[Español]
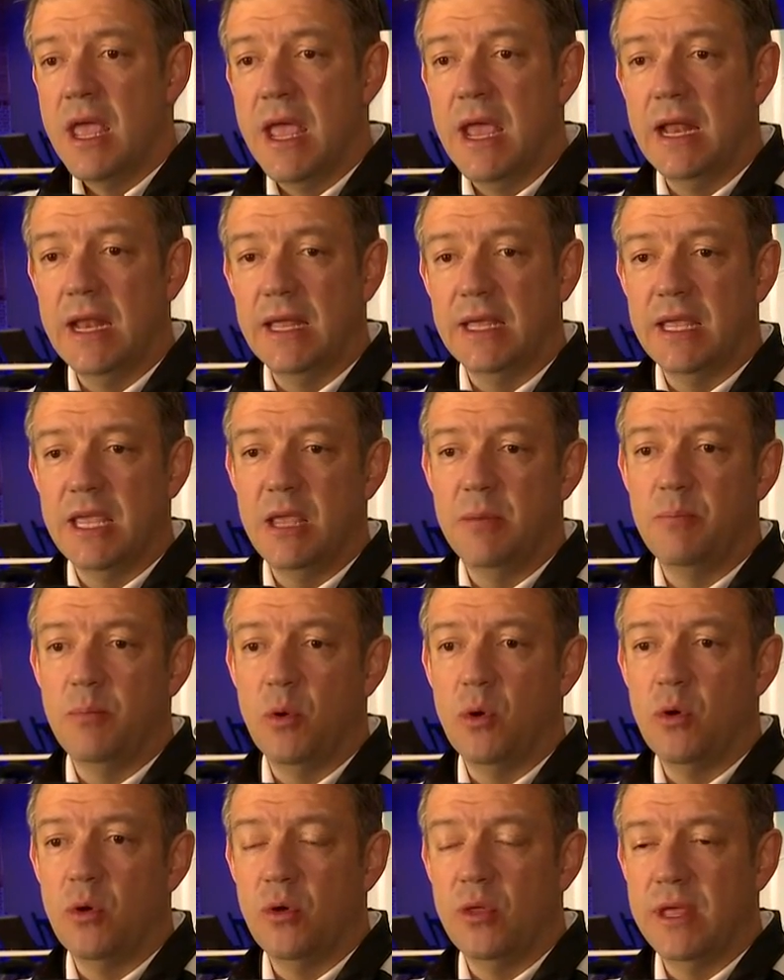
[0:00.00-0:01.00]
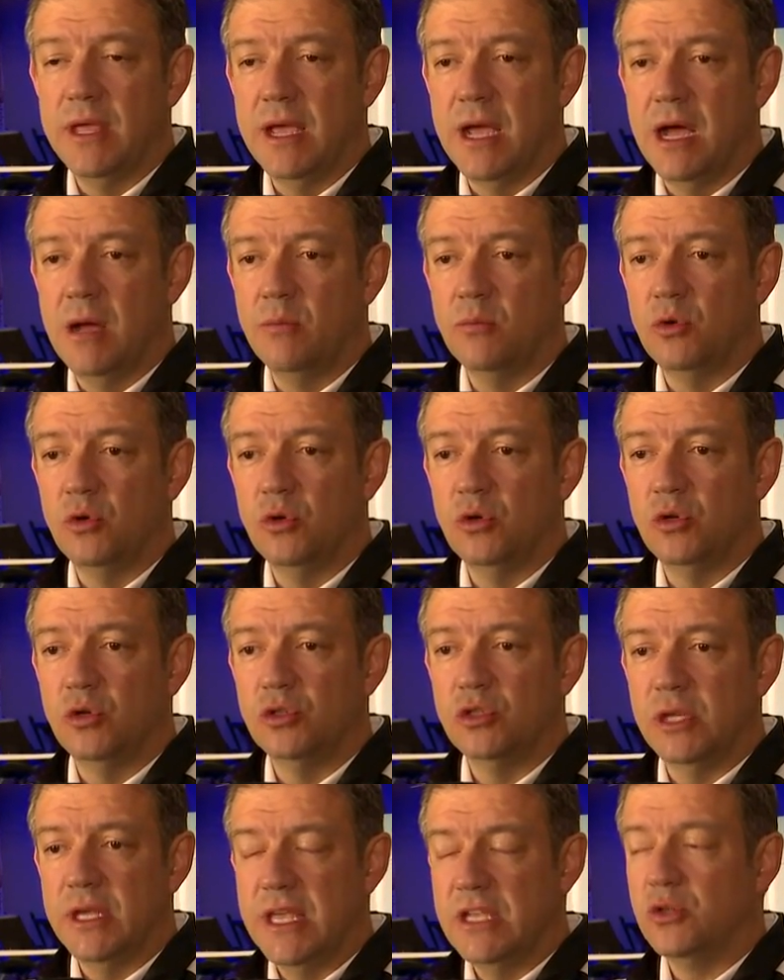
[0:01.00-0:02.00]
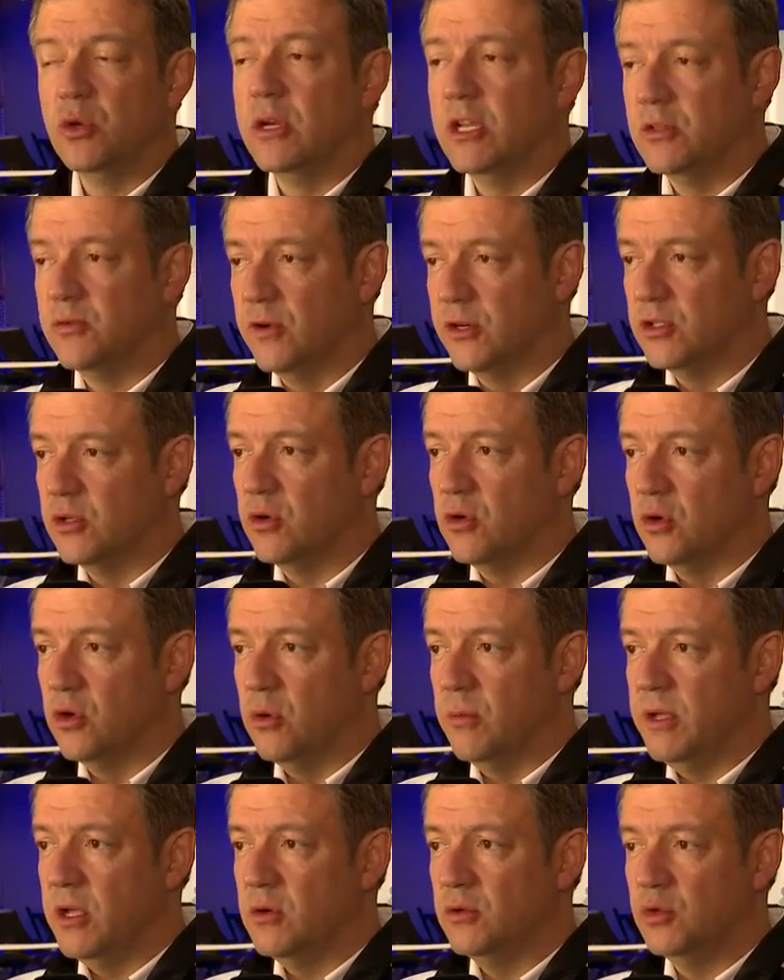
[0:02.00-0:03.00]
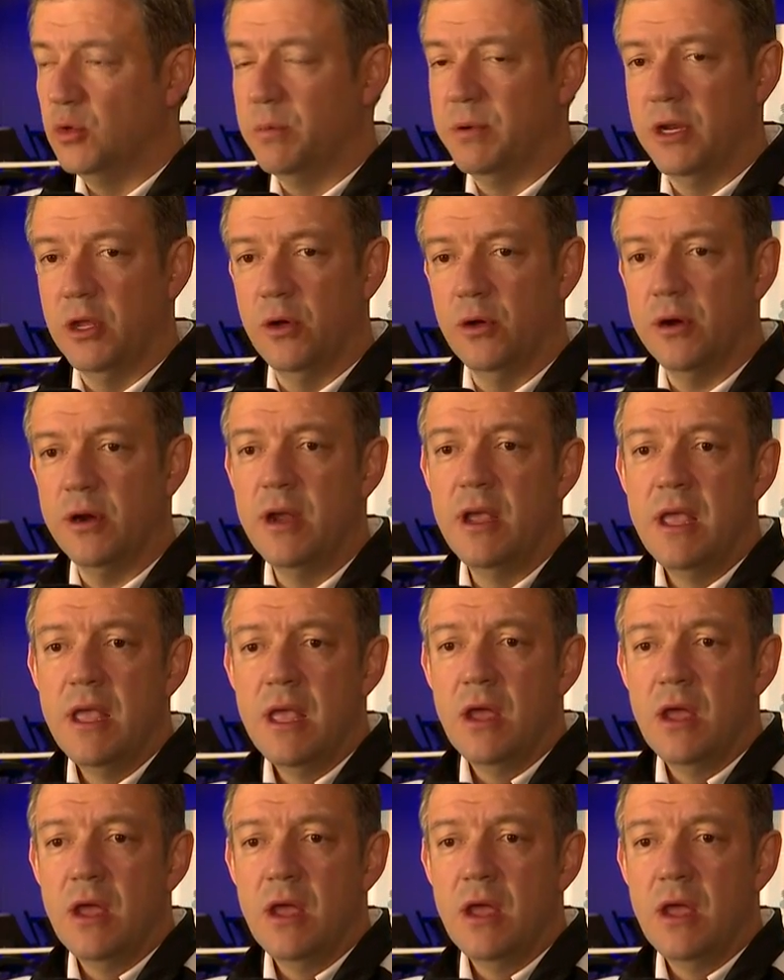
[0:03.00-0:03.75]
El equipo, digamos, hizo el esfuerzo económico superior,